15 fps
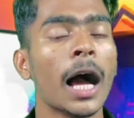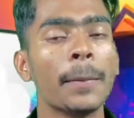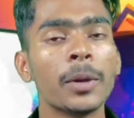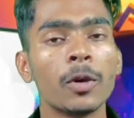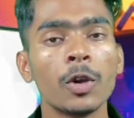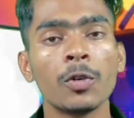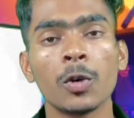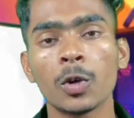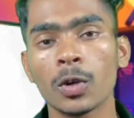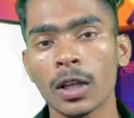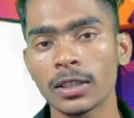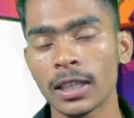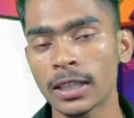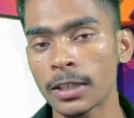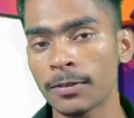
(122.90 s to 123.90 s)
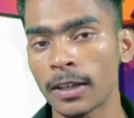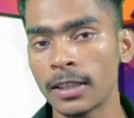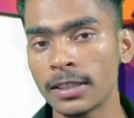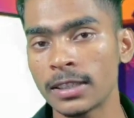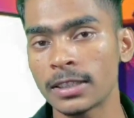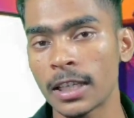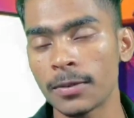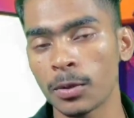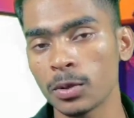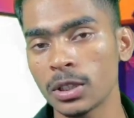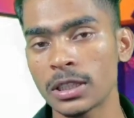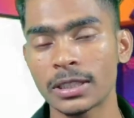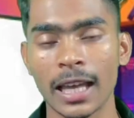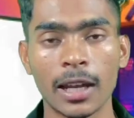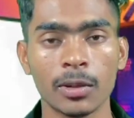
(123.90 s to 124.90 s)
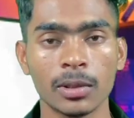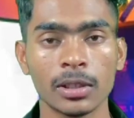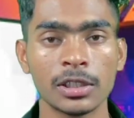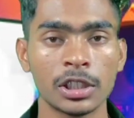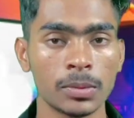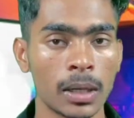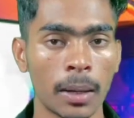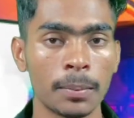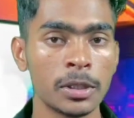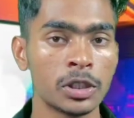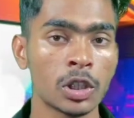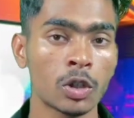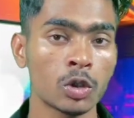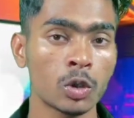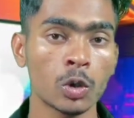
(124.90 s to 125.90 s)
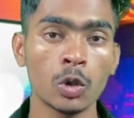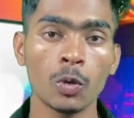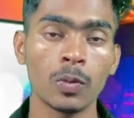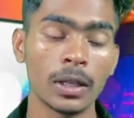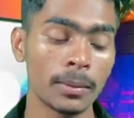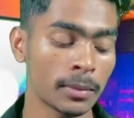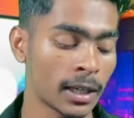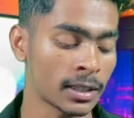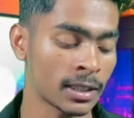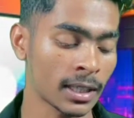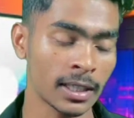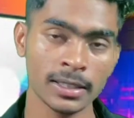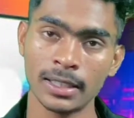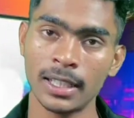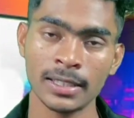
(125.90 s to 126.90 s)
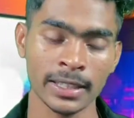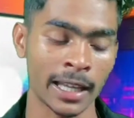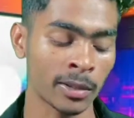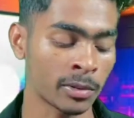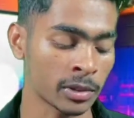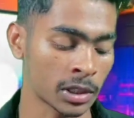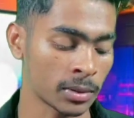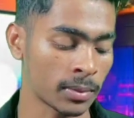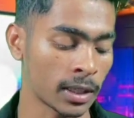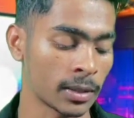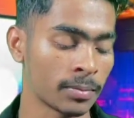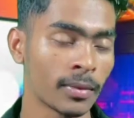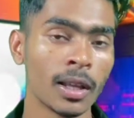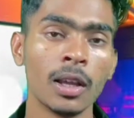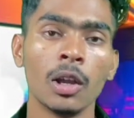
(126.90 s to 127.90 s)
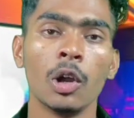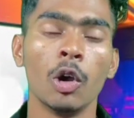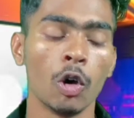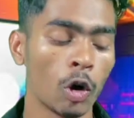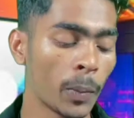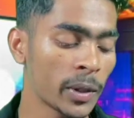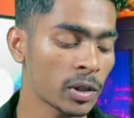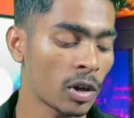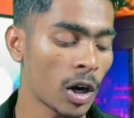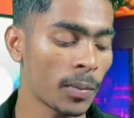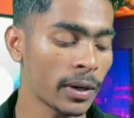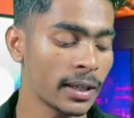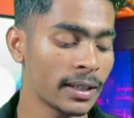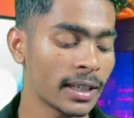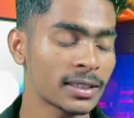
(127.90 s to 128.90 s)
আমি ওই ফটোটা যাকে পাঠিয়েছি সেই ফোন দিয়ে স্ক্যান করে নিচ্ছি বা আপনি যে কোনো কোনো ফ্লেম কার্ড থাকলে সেটা স্ক্যান করতে পারেন ওপেন করার পরে